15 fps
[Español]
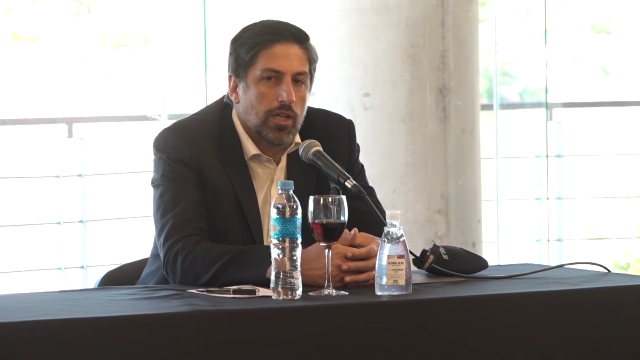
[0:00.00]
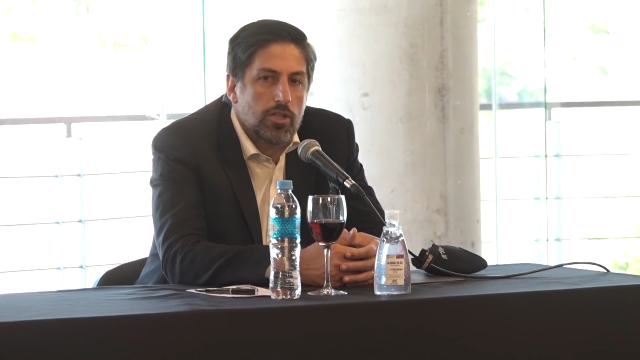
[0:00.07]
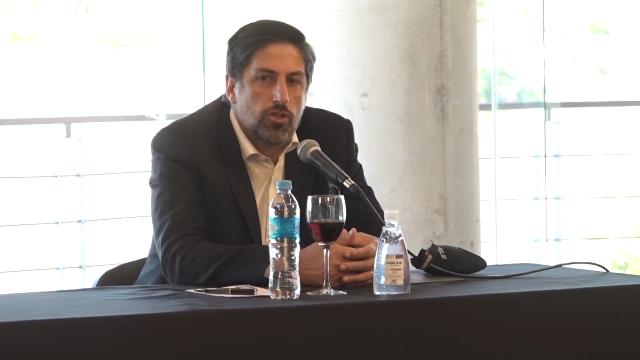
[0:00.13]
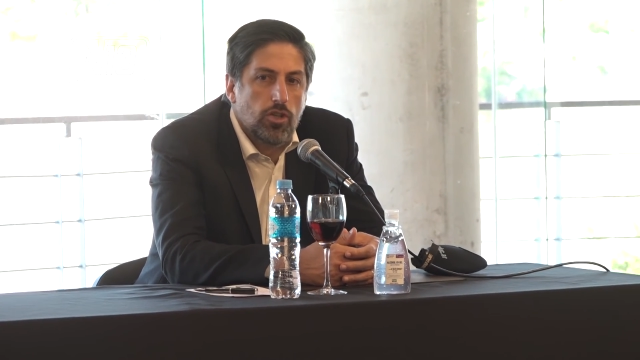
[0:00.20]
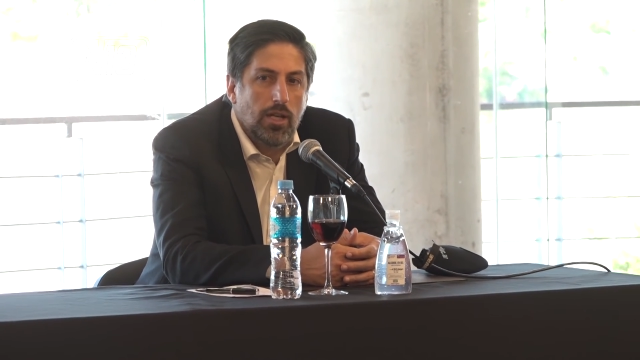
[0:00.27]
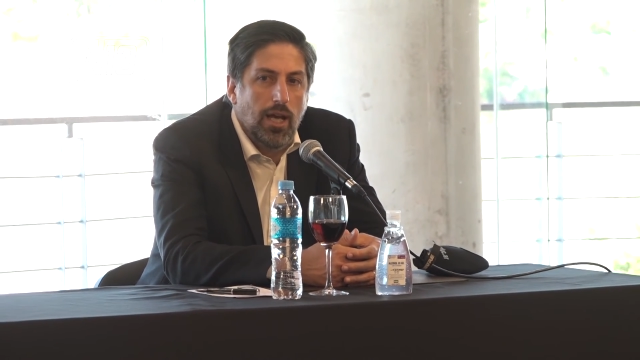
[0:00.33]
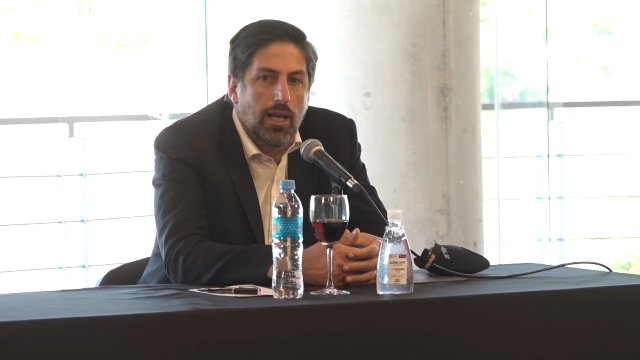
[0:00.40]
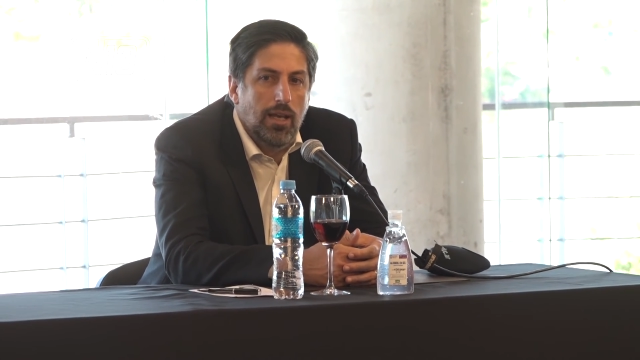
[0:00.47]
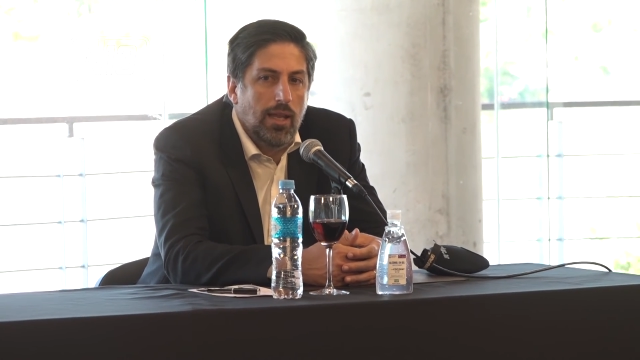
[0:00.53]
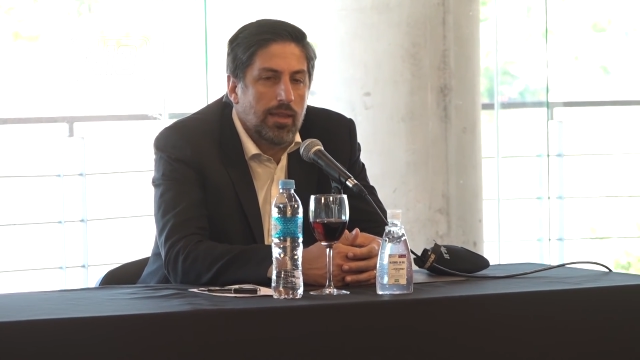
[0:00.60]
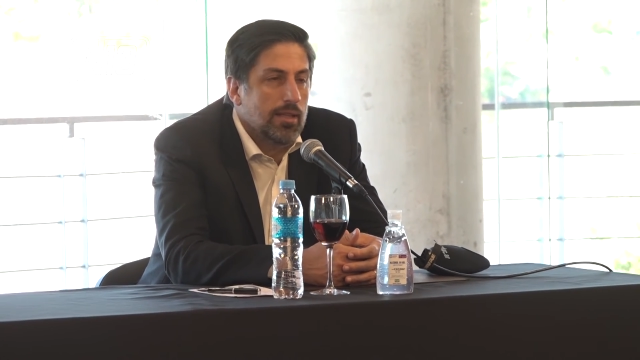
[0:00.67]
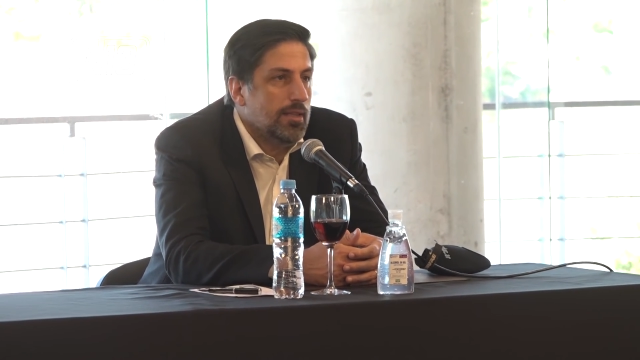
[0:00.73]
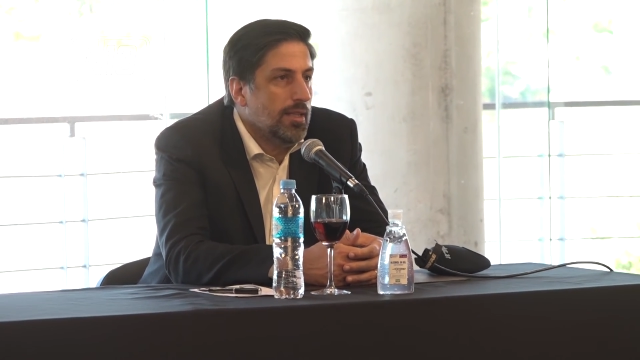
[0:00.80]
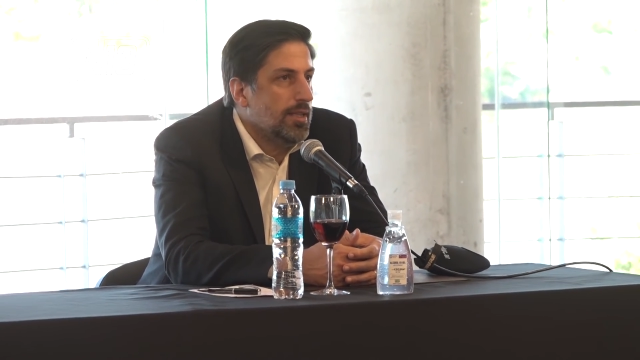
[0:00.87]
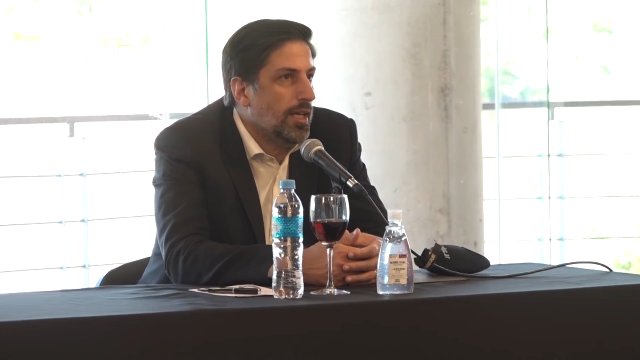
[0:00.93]
nacional las
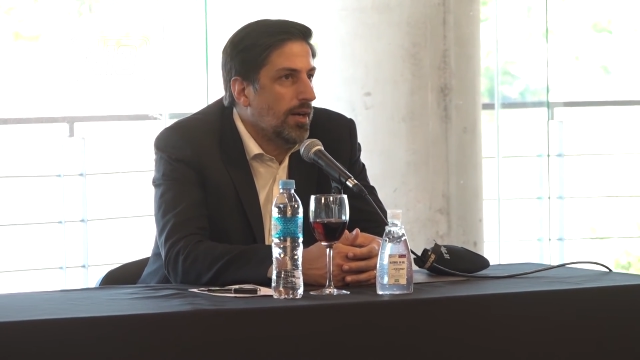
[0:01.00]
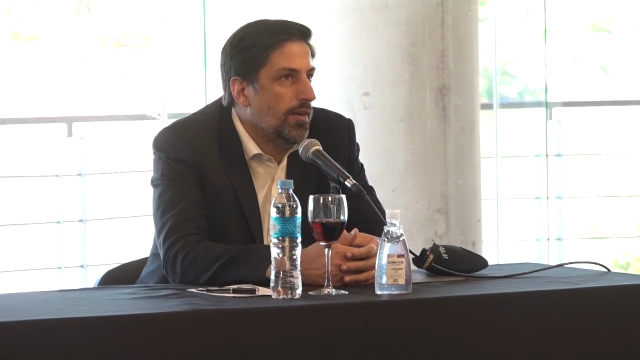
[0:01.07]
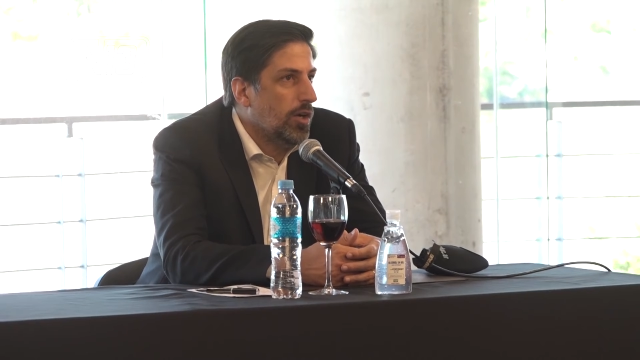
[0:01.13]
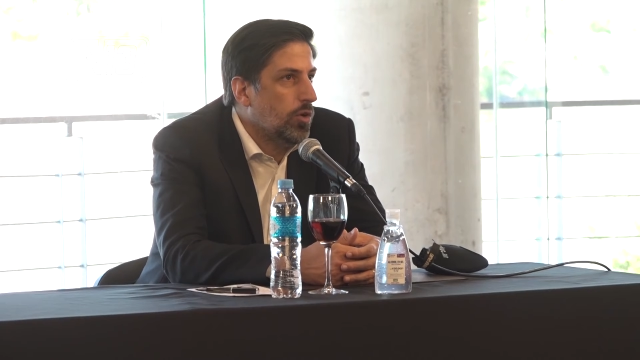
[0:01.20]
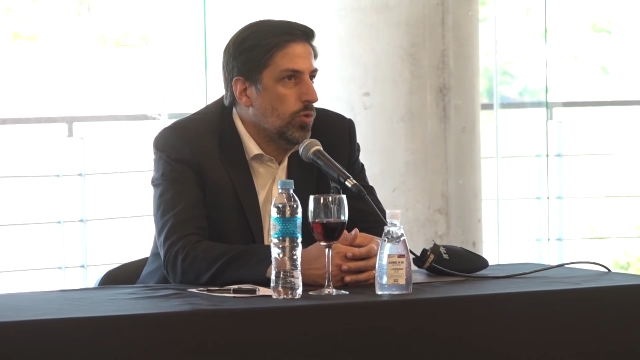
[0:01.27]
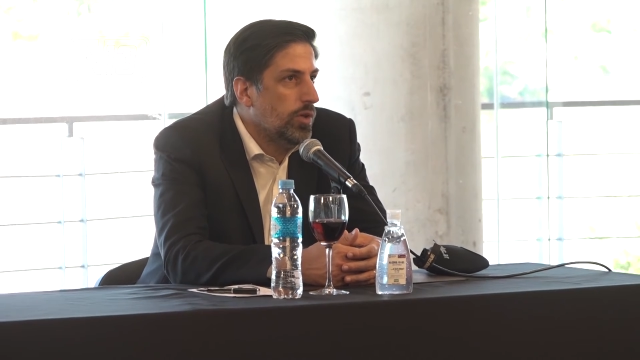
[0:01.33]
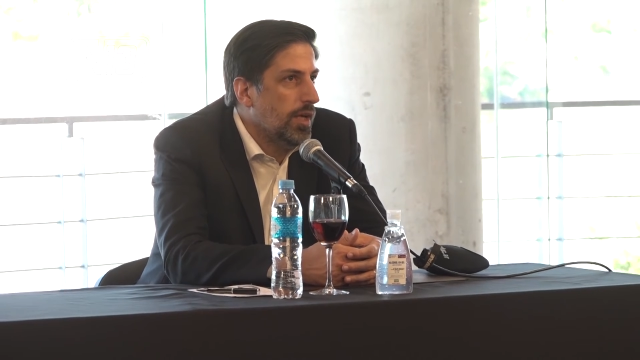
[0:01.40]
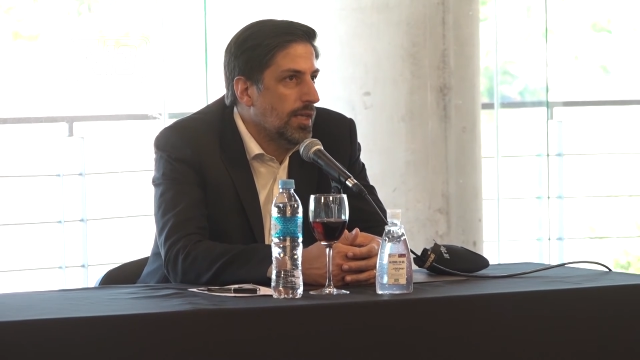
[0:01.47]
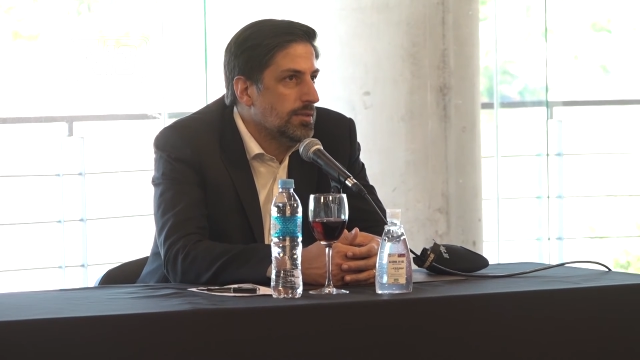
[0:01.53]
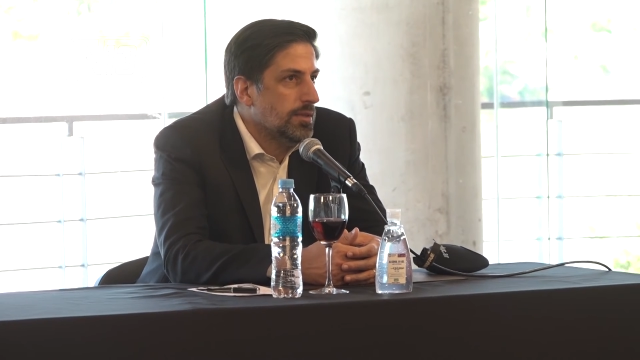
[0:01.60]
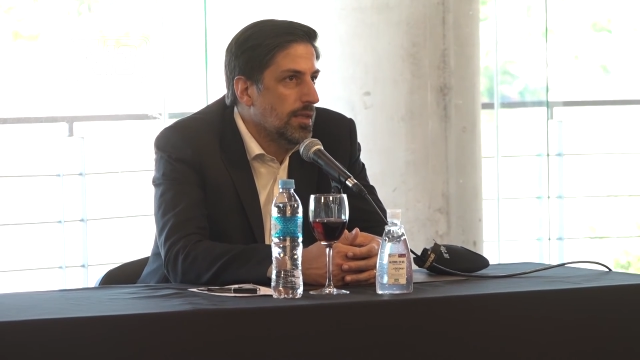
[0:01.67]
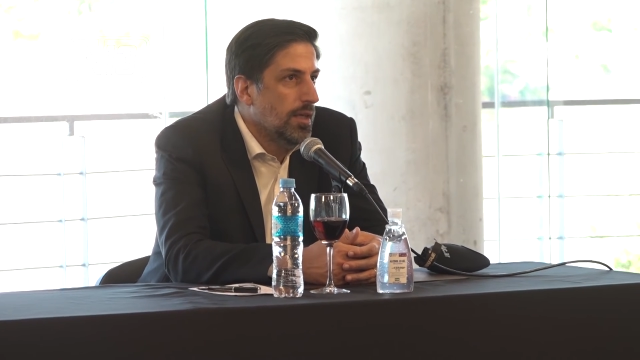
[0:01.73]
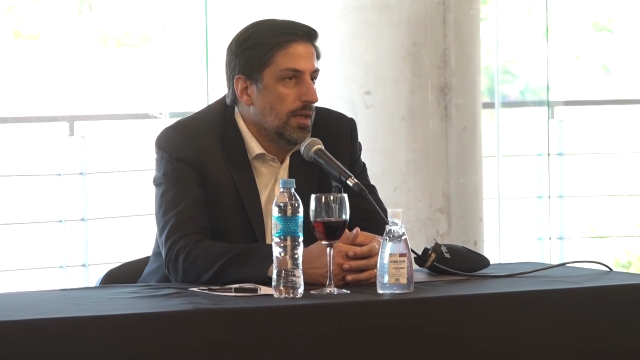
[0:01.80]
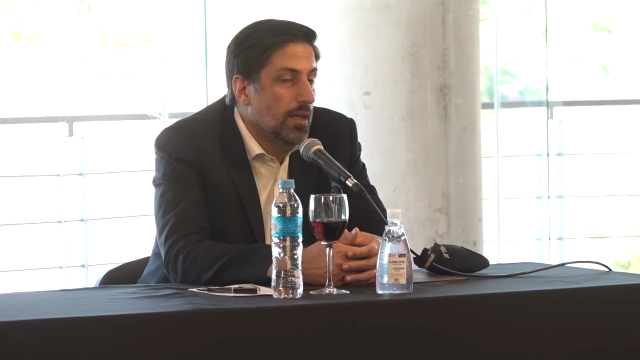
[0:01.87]
distintas vacunas